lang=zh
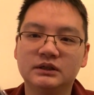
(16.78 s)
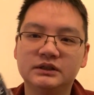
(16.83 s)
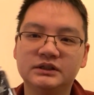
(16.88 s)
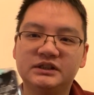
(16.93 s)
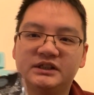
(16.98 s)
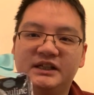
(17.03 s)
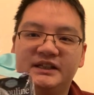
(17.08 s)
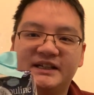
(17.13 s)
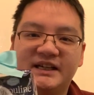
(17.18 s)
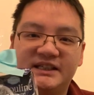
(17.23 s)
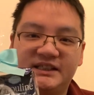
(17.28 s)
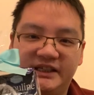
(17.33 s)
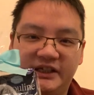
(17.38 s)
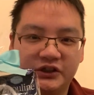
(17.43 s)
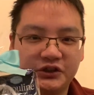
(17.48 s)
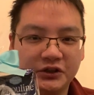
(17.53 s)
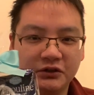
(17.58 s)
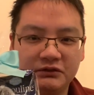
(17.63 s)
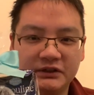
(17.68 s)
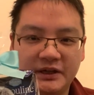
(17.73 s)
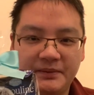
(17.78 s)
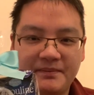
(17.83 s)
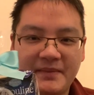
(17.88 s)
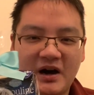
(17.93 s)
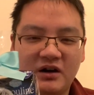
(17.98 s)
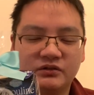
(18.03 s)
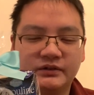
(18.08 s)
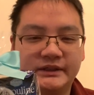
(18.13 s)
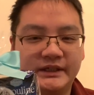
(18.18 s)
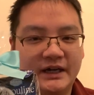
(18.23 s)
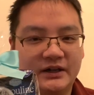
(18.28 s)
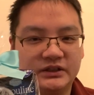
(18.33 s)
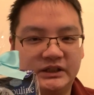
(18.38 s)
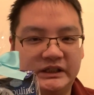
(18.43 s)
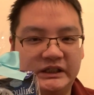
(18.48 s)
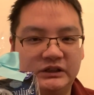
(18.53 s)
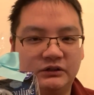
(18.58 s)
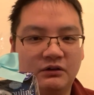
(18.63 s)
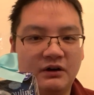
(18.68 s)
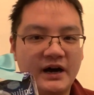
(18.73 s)
圣诞节送礼包只要
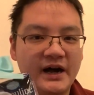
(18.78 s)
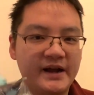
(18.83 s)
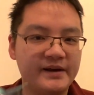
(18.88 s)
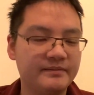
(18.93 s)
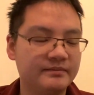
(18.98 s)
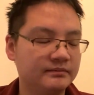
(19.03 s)
七块，